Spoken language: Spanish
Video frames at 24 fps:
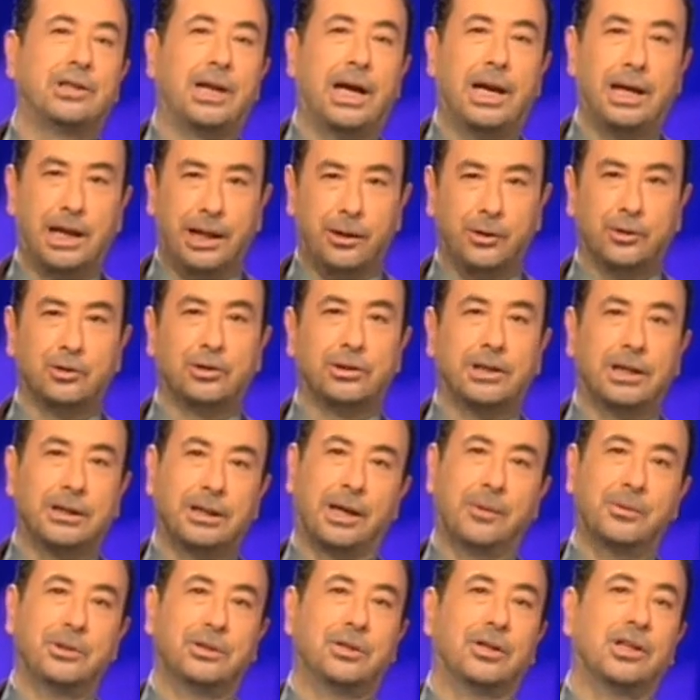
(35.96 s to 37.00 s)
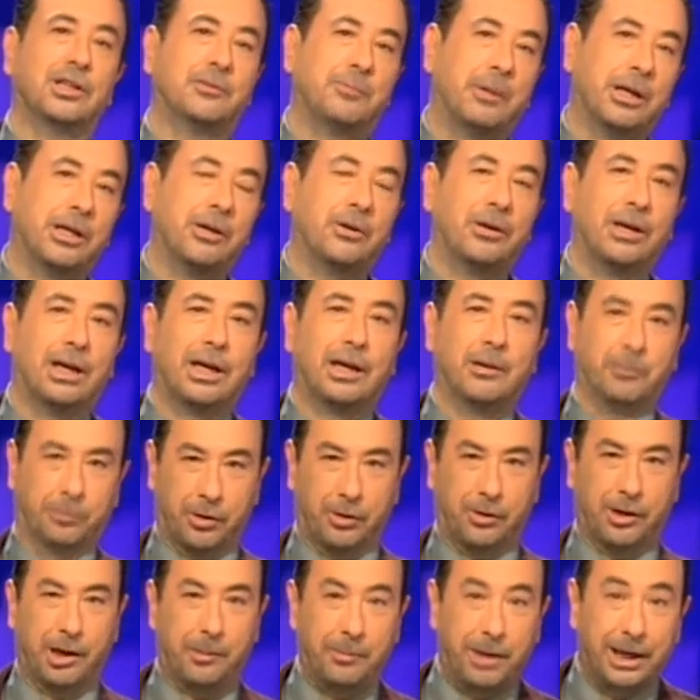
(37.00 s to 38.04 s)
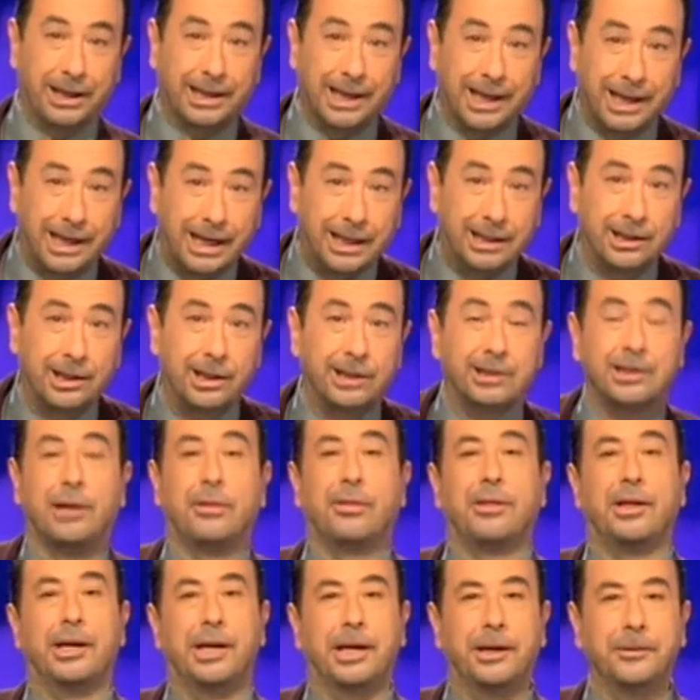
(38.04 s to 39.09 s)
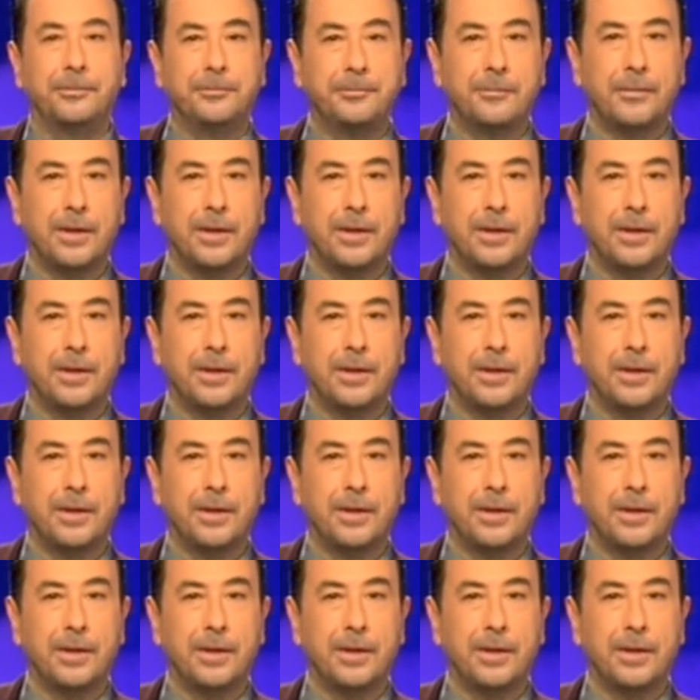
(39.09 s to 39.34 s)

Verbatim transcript: a La 2 de Televisión Española, el programa que grande es el cine.